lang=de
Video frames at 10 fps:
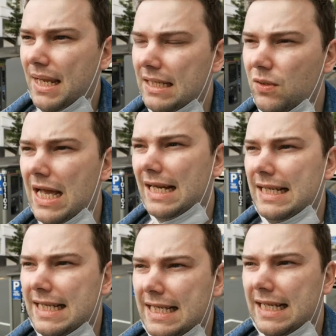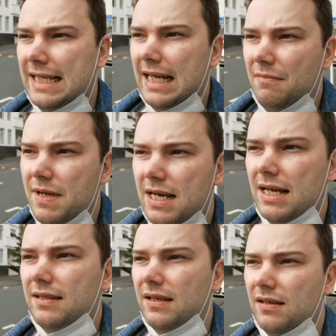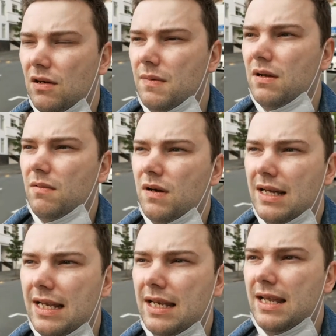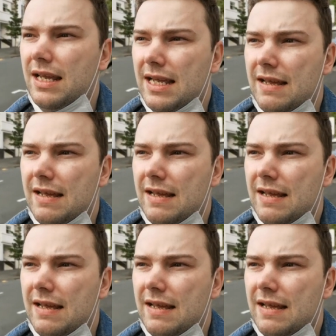Nun ja, äh, haben wir gedacht, können wir darüber reden,